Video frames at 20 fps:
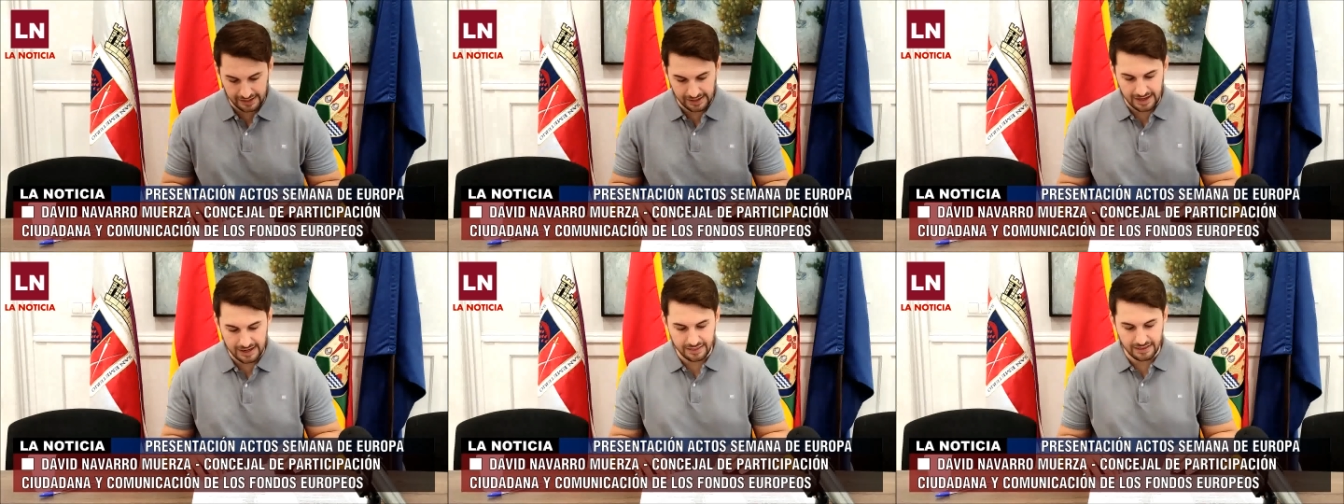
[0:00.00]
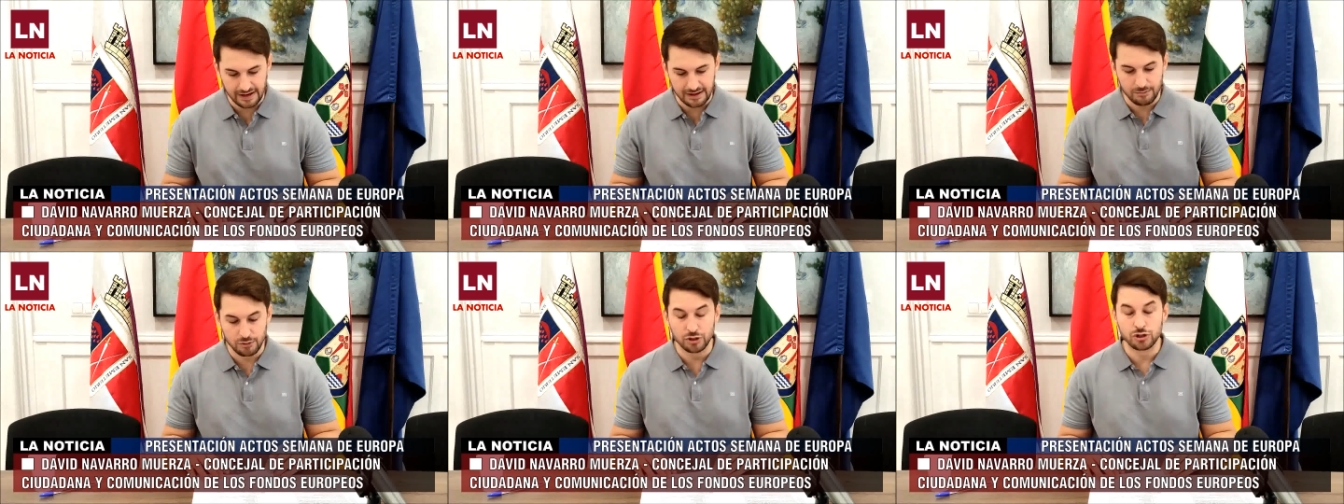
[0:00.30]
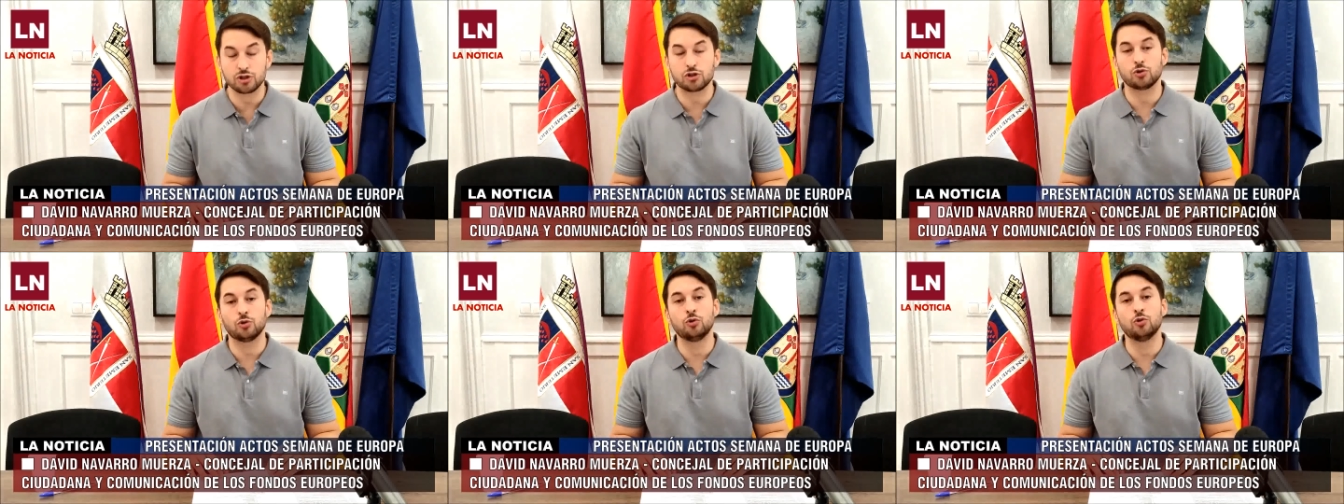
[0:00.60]

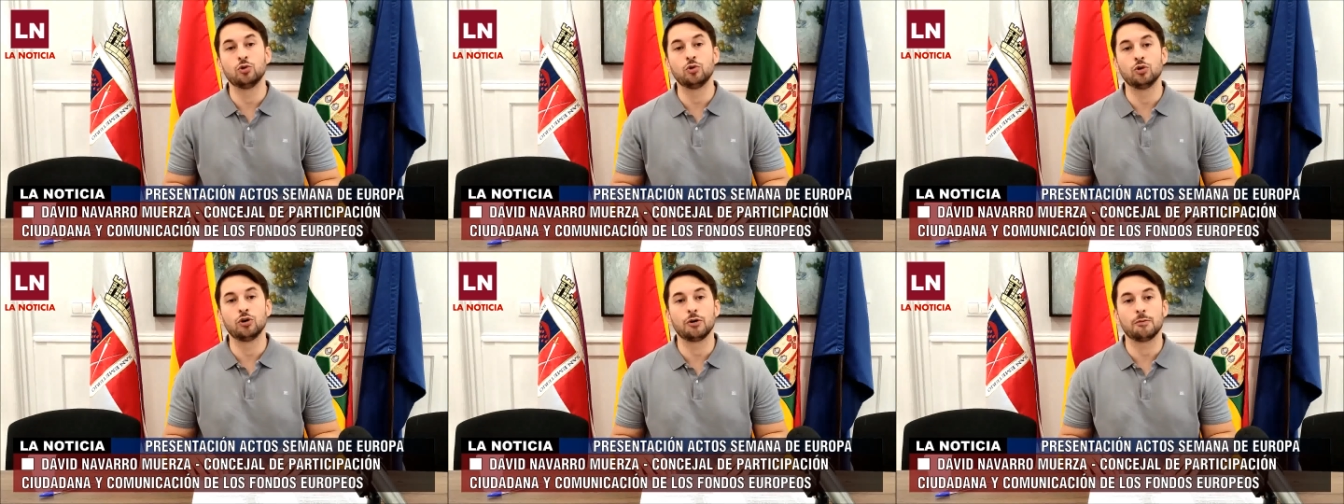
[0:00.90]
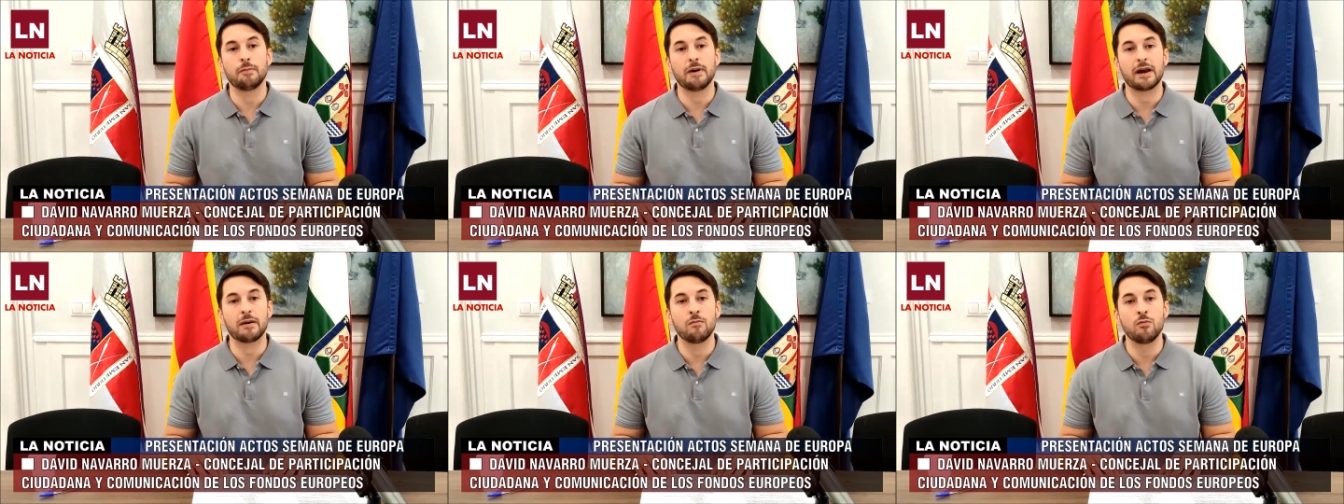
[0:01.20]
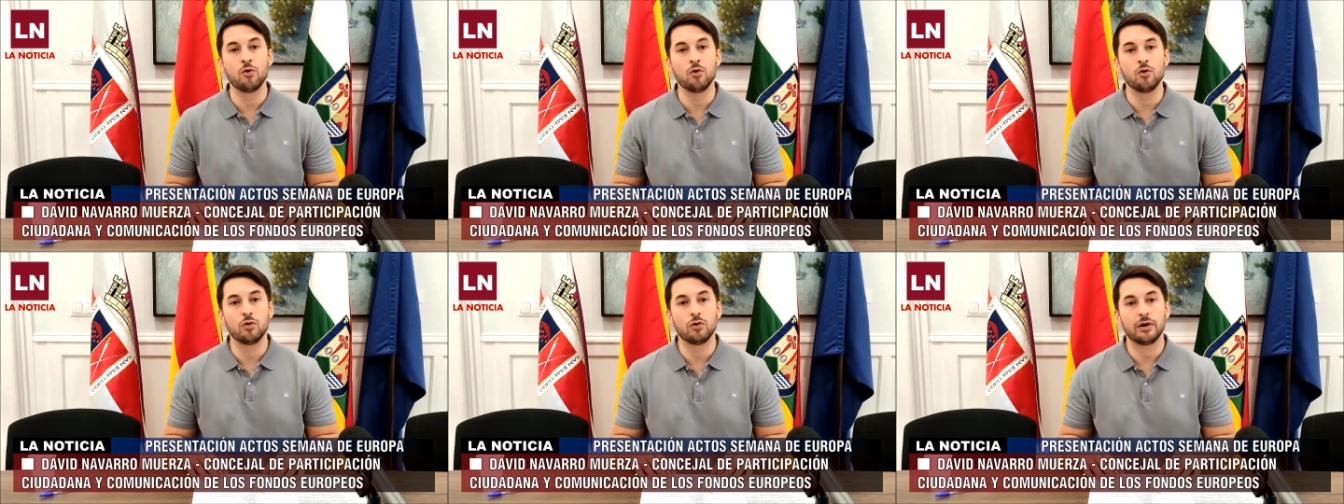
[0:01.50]
realizaremos un
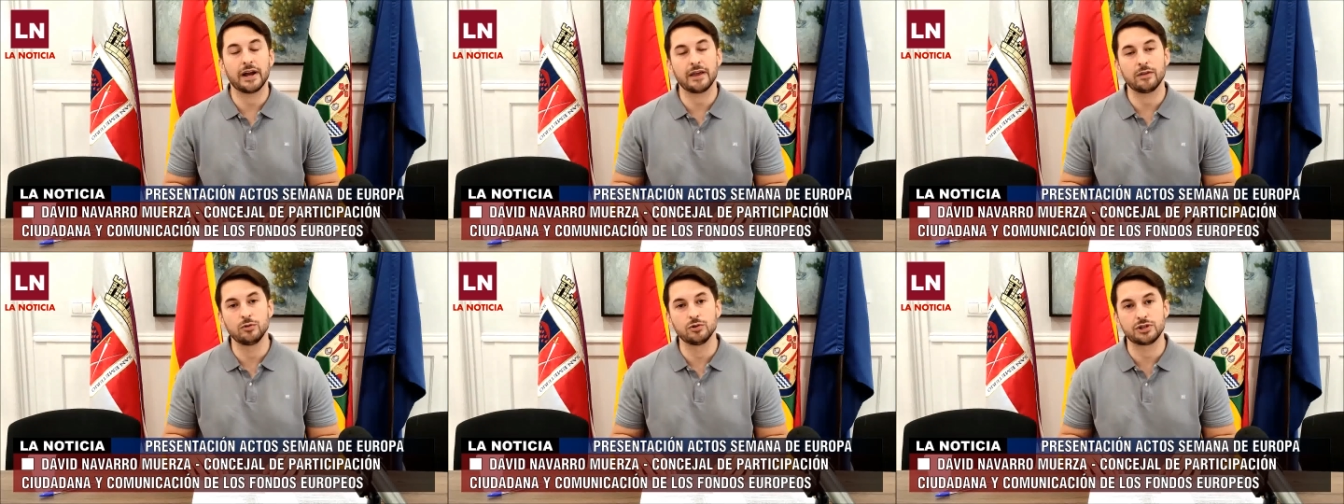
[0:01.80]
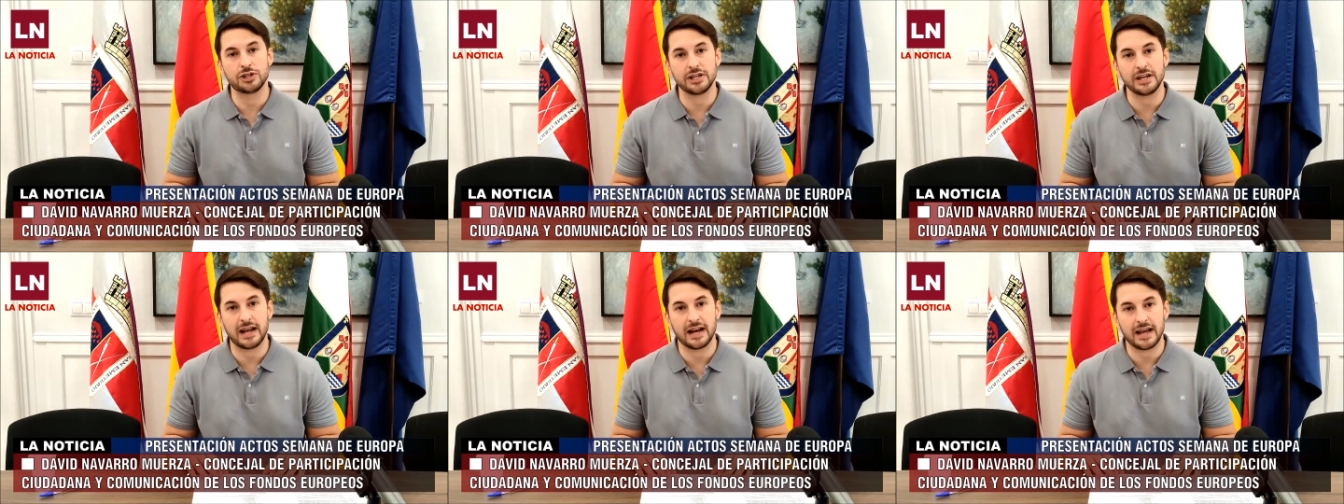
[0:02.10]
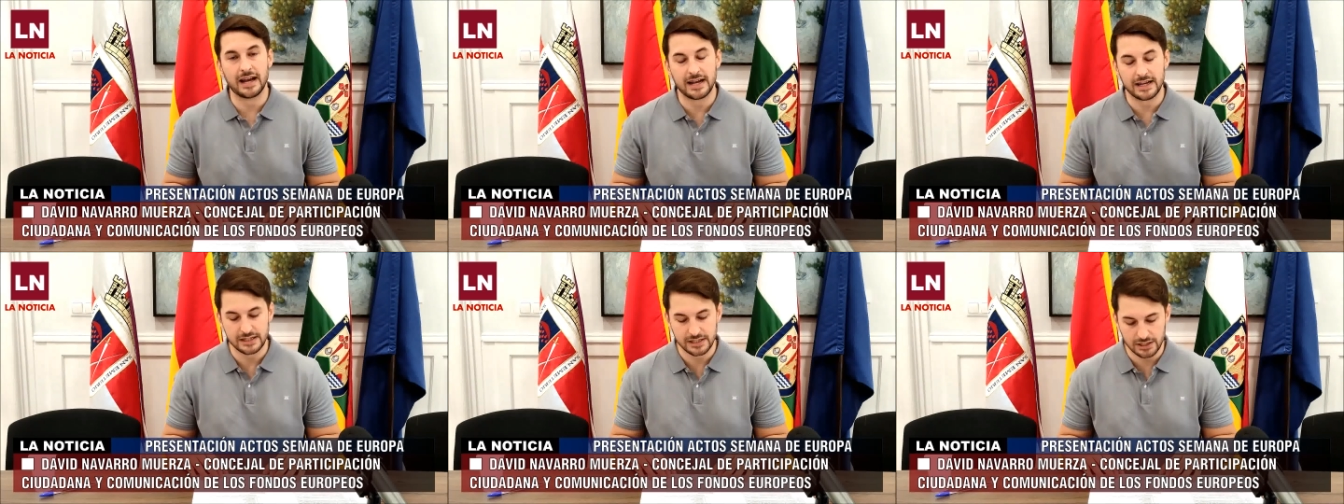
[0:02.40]
Bermú Edusi a
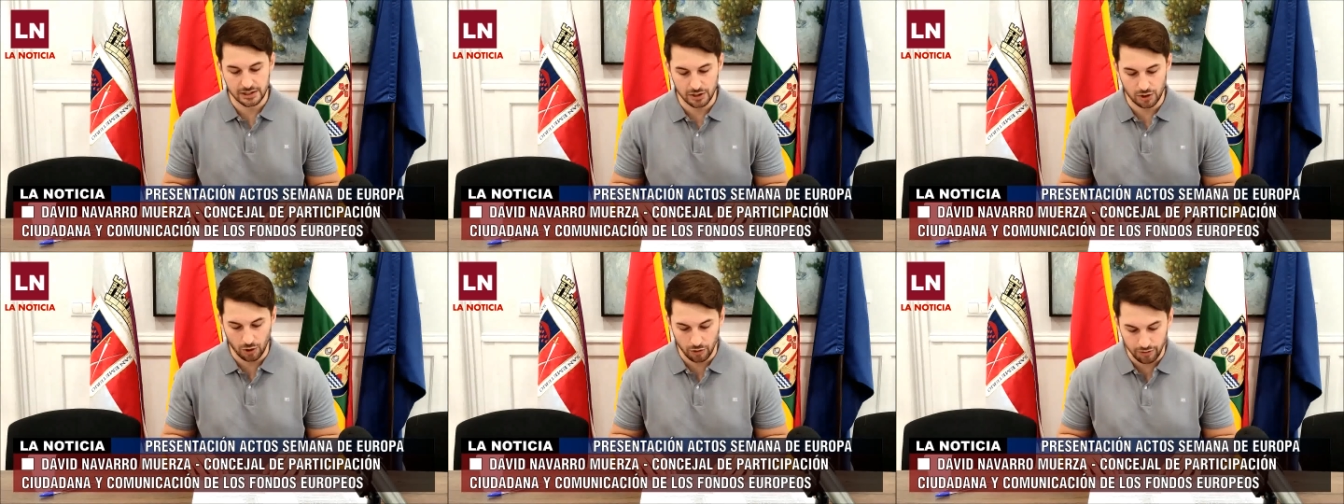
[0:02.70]
las